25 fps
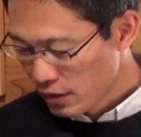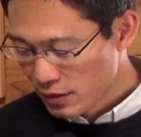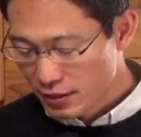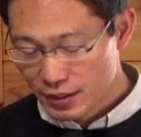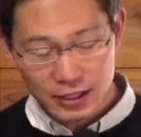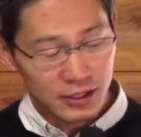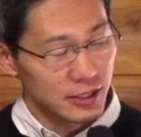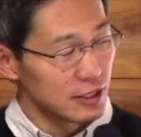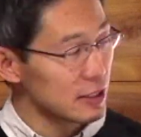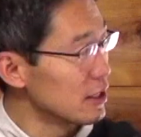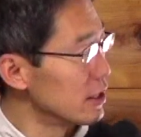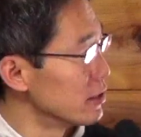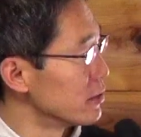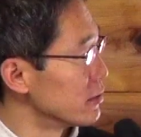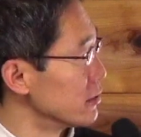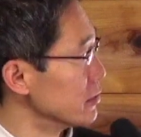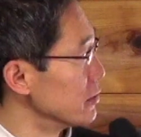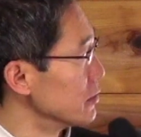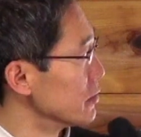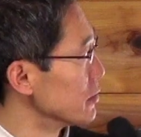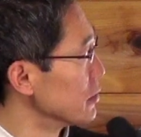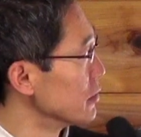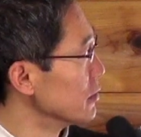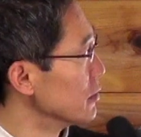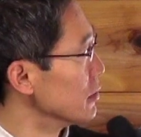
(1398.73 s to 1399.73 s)
なぜかと
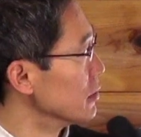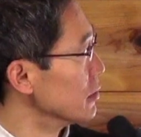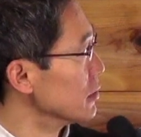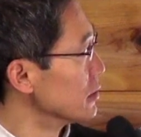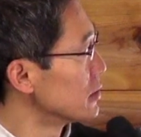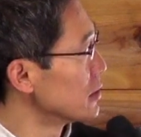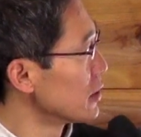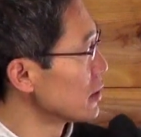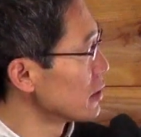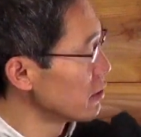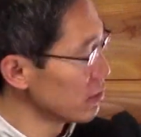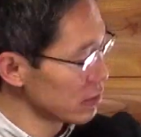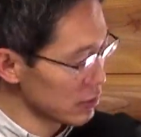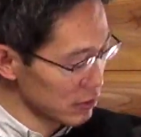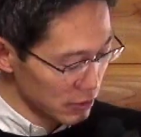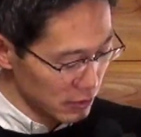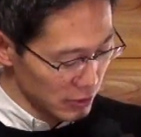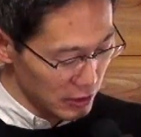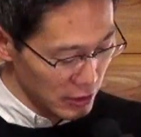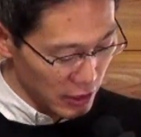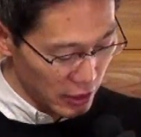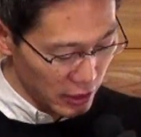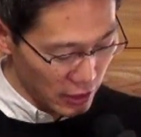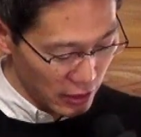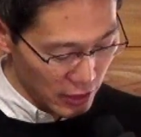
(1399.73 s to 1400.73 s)
いうと先ほど
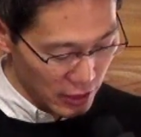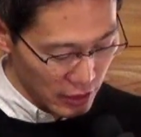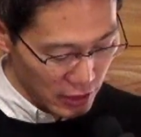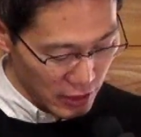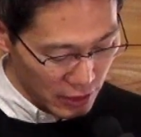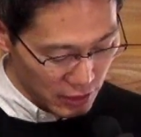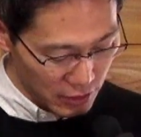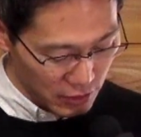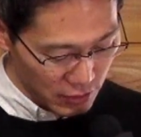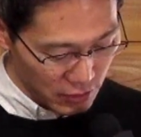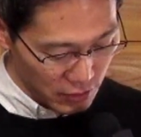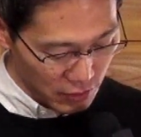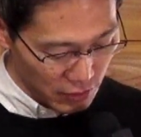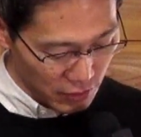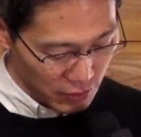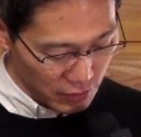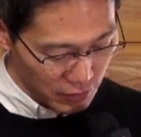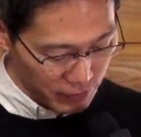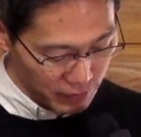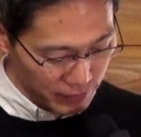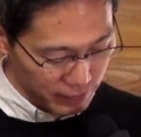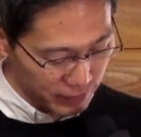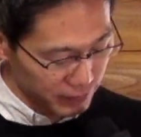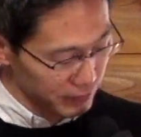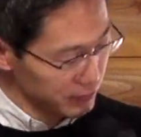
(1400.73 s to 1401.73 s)
のねえー、っと